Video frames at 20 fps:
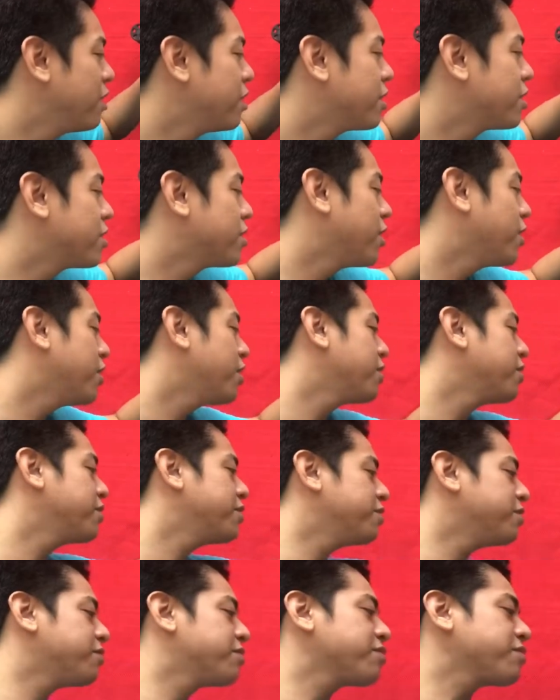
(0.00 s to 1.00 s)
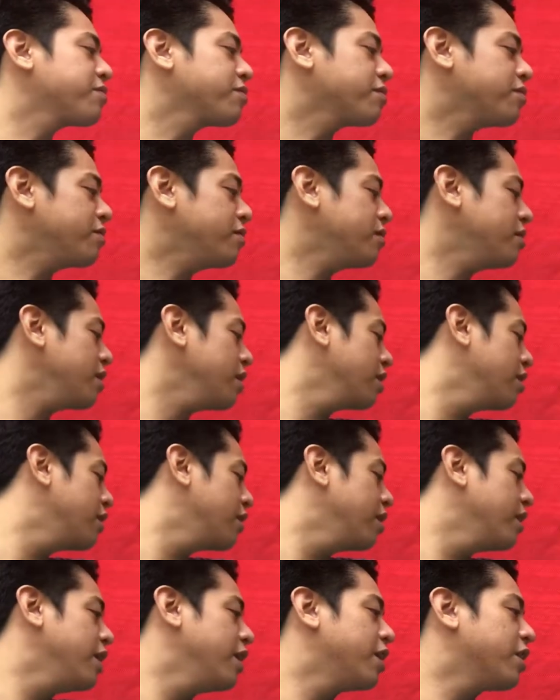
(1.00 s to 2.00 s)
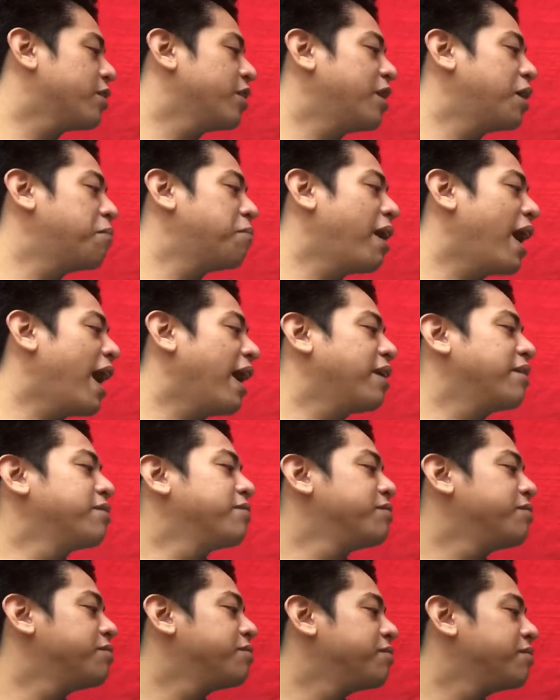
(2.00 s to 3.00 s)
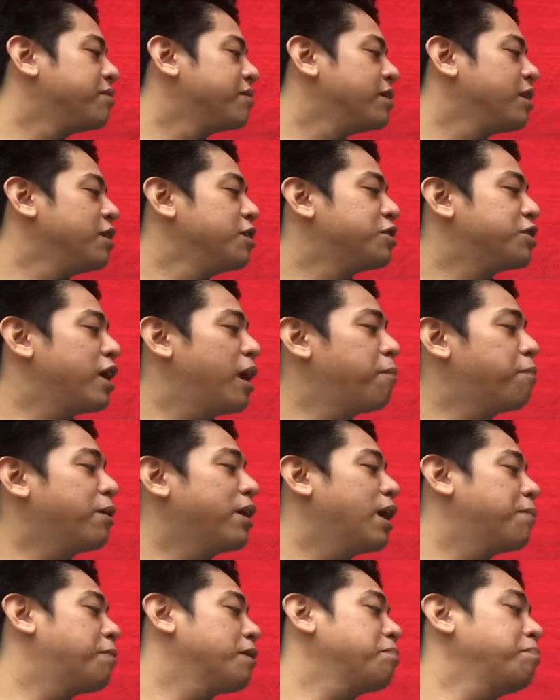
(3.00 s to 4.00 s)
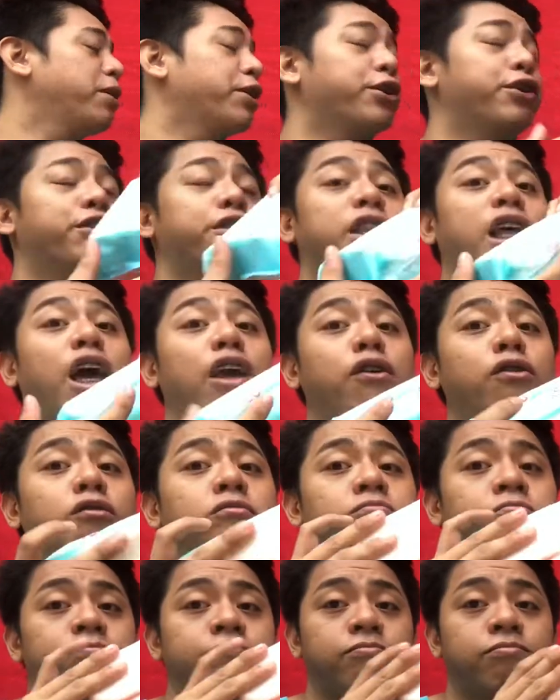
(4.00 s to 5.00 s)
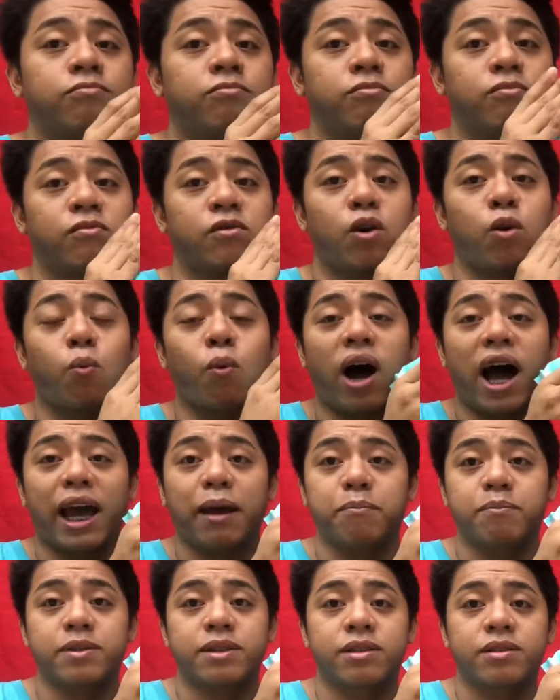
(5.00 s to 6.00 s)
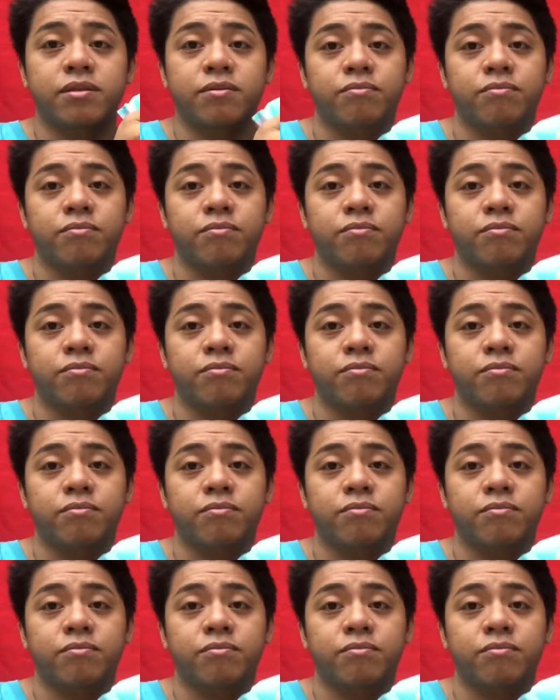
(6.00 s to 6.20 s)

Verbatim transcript: So, ito naman. Siyempre, dapat meron tayong wipes.